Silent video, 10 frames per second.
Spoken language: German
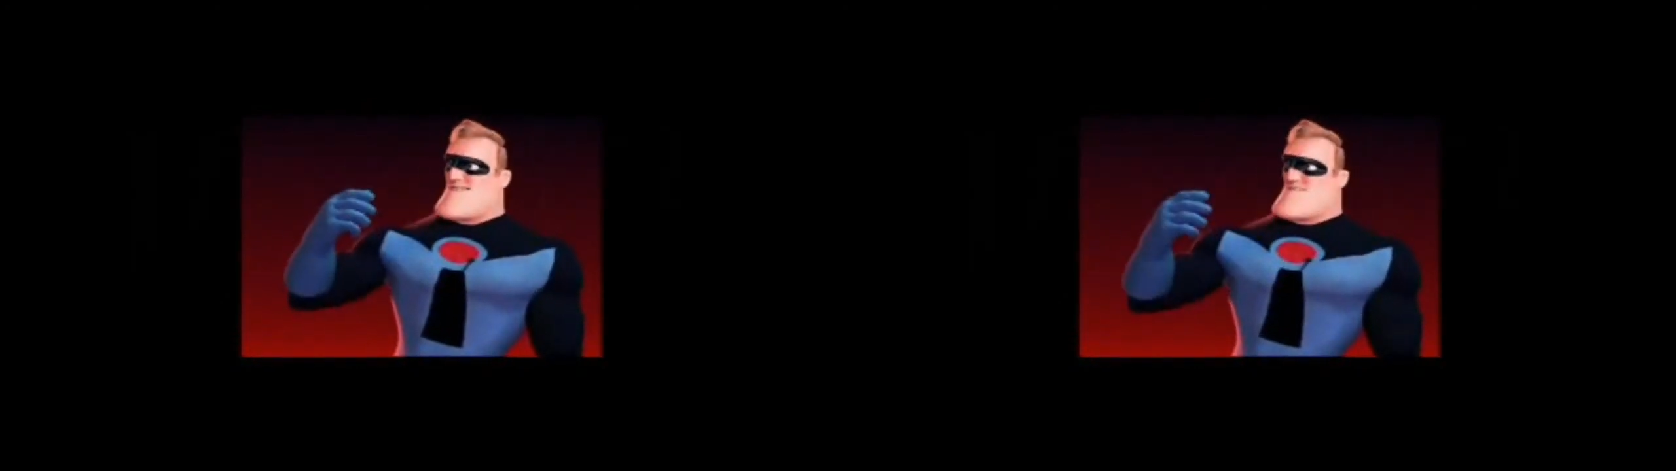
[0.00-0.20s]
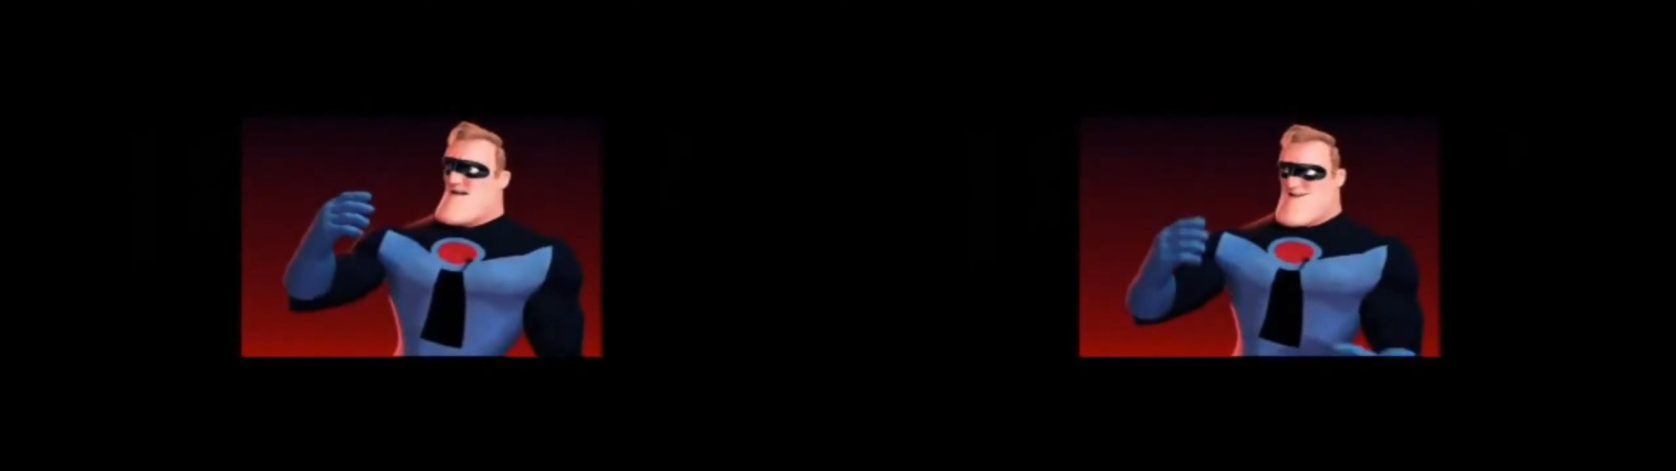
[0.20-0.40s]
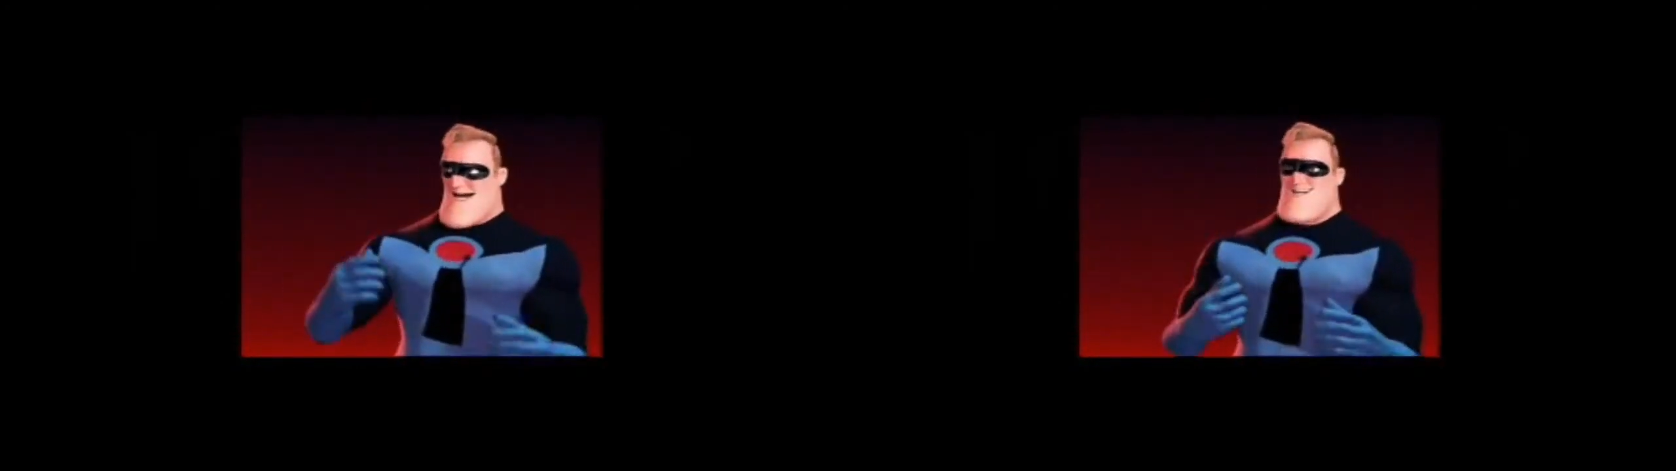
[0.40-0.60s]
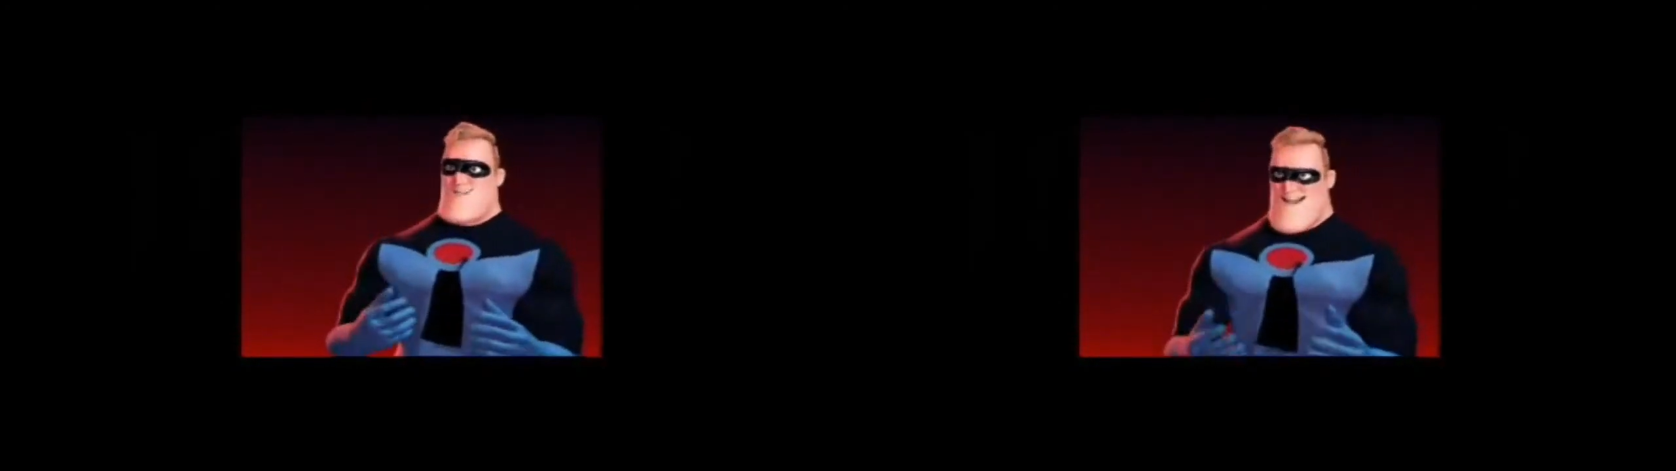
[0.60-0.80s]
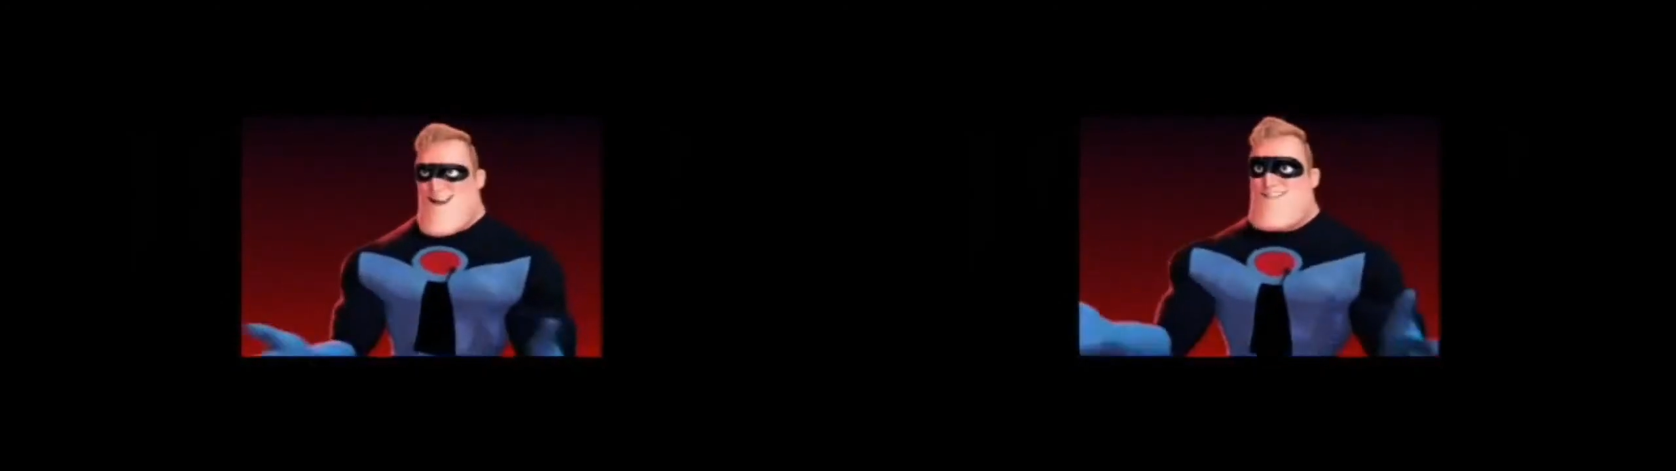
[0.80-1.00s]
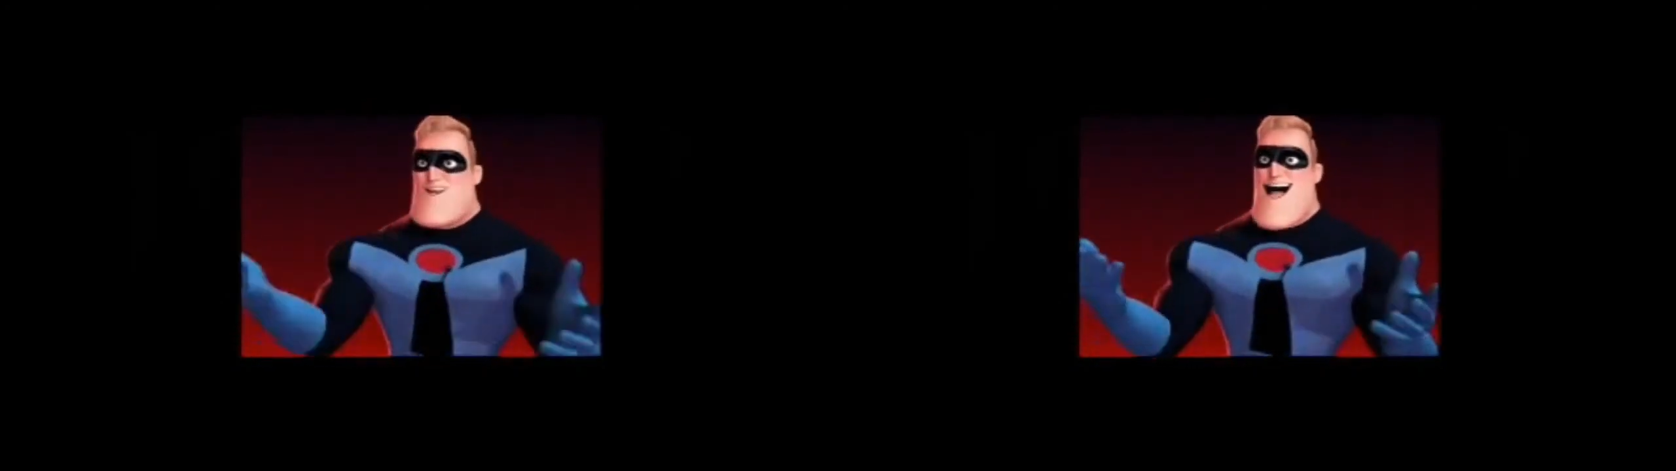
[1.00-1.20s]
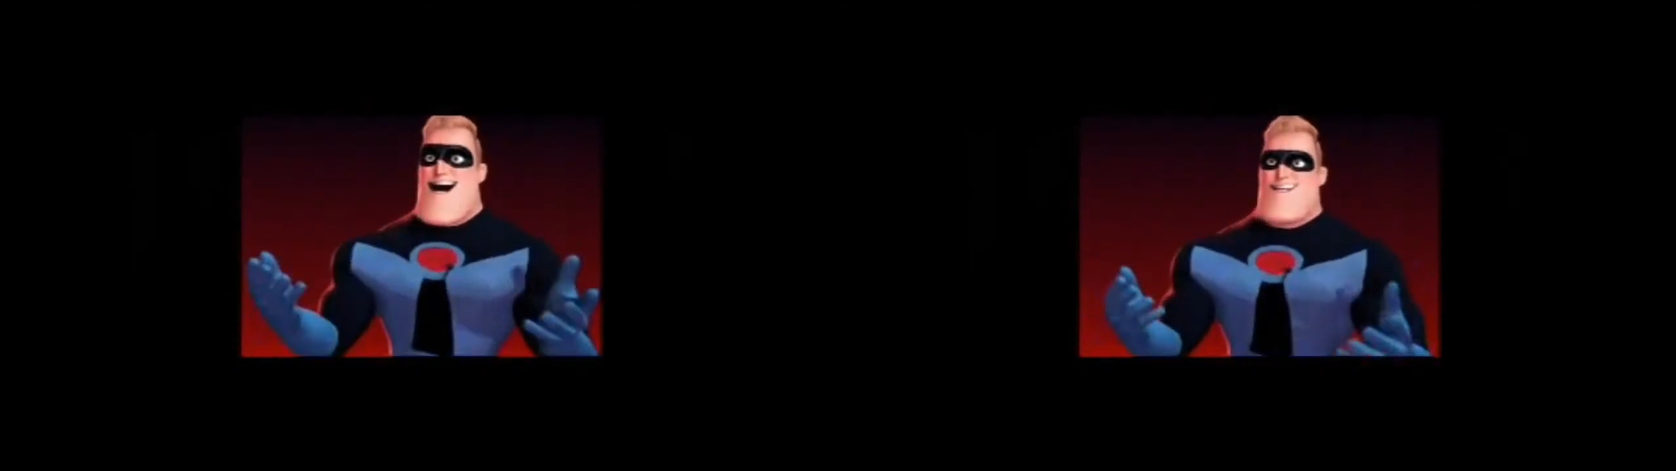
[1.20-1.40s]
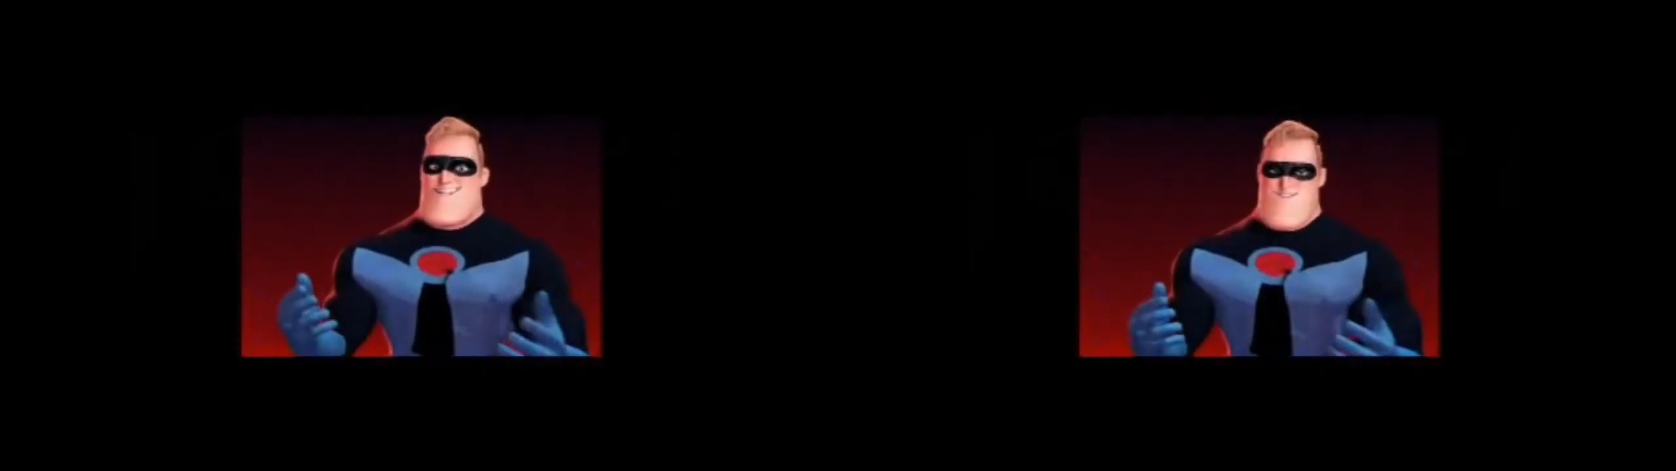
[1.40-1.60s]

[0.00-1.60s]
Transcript: so geil, so, so